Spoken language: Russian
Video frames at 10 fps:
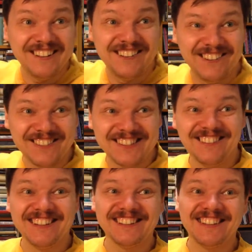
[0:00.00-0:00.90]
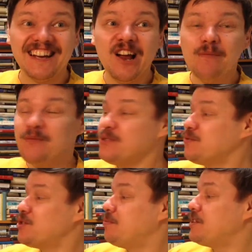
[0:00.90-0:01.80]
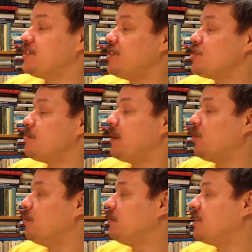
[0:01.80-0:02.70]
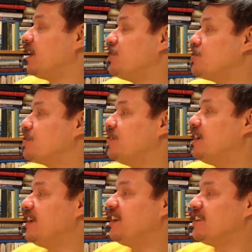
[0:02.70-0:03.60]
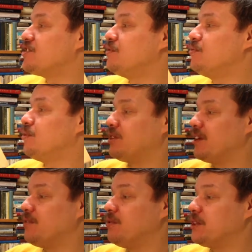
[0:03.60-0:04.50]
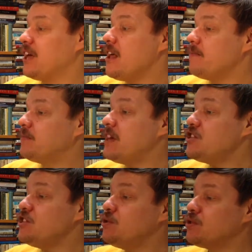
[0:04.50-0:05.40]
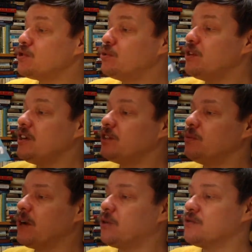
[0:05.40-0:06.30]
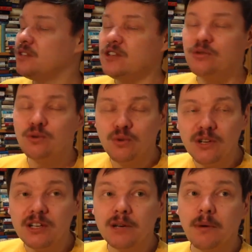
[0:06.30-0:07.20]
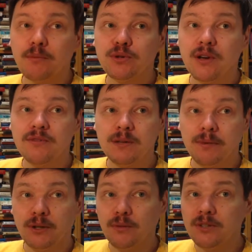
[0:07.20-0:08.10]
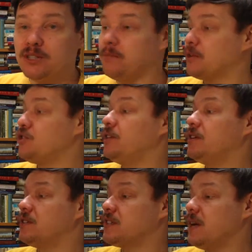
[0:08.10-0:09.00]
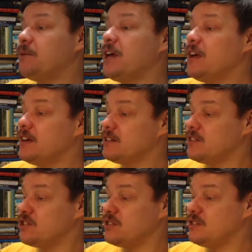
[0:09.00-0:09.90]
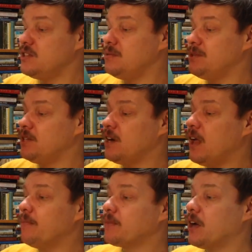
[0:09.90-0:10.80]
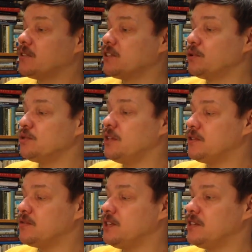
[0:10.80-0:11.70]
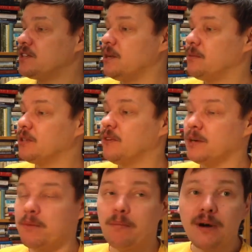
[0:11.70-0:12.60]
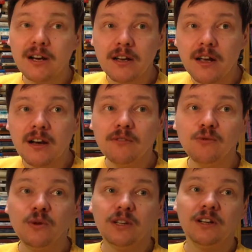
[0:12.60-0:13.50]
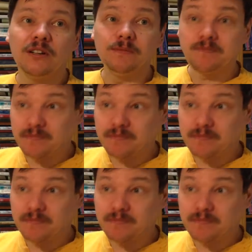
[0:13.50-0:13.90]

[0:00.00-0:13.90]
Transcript: да, представляете, да, у нас уже пристанищем огромное огромного количества животных. Вот. Дальше идет история о том, как он встретил Ноя. Я пропускаю все подробности, прочитайте сами, а, значит, с детьми, да, как загрузились все эти самые твари по паре. Вот, а,